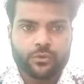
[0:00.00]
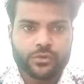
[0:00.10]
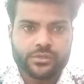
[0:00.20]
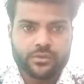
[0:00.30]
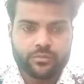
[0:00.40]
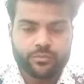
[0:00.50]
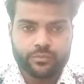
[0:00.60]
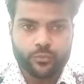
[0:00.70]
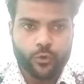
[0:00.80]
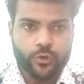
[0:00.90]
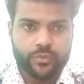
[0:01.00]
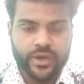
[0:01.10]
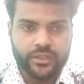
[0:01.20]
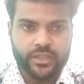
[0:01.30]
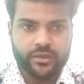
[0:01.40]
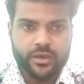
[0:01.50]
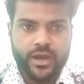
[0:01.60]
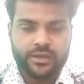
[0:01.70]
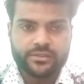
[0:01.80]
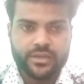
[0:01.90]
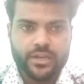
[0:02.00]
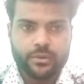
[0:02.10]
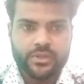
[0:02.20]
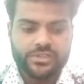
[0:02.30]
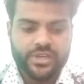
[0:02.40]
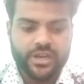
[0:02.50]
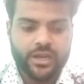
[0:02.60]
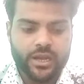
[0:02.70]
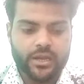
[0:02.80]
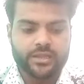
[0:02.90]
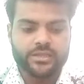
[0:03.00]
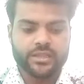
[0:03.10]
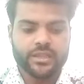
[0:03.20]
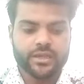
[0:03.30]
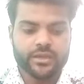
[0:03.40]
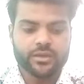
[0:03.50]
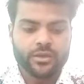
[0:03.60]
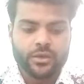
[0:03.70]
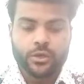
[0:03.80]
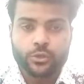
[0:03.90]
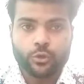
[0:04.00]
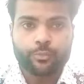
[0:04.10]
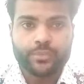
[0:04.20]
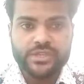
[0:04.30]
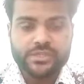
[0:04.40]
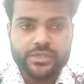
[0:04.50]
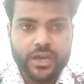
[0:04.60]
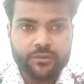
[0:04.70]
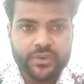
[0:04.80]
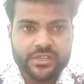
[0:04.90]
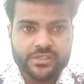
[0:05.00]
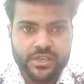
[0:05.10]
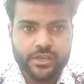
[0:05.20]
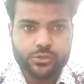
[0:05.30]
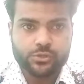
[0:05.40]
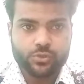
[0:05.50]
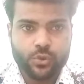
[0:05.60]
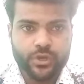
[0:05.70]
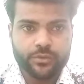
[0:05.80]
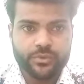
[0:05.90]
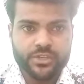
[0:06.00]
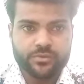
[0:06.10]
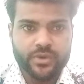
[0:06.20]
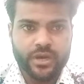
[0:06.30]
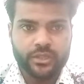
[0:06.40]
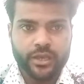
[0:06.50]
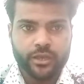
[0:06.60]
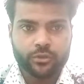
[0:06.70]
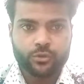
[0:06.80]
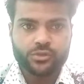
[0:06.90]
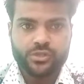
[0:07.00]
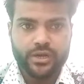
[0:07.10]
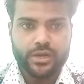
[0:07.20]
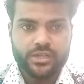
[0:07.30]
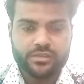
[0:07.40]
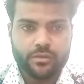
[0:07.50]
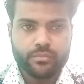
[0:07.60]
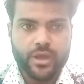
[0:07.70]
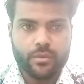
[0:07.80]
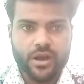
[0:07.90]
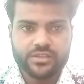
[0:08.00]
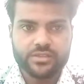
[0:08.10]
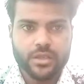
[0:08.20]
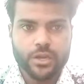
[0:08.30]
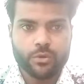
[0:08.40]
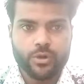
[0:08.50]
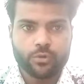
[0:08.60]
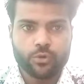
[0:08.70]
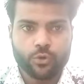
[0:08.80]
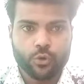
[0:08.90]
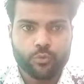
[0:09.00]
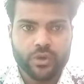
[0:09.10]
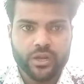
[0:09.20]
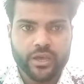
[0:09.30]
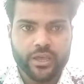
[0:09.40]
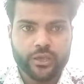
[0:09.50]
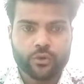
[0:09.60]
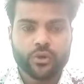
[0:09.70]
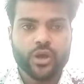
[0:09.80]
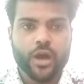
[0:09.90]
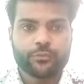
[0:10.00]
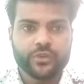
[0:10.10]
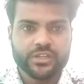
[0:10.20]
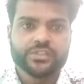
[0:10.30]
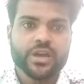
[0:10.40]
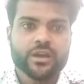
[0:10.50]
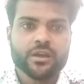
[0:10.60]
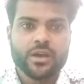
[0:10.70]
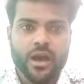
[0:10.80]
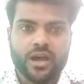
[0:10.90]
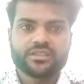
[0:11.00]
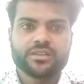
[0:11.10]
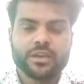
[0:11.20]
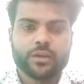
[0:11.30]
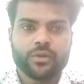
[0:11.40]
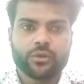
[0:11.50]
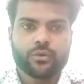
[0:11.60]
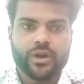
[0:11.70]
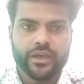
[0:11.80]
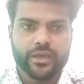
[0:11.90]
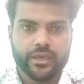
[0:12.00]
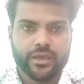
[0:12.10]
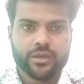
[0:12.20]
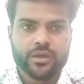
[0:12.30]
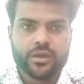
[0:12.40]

उस कोई व्यक्ति ऑक्सीजन लेवल चेक कराने जाता है तो पंचानवे से सौ के बीच में आता है तो उस कंडीशन में हम ऑक्सीजन लेवल को नॉर्मल कहेंगे और काफ़ी अच्छा ऑक्सीजन लेवल को कहेंगे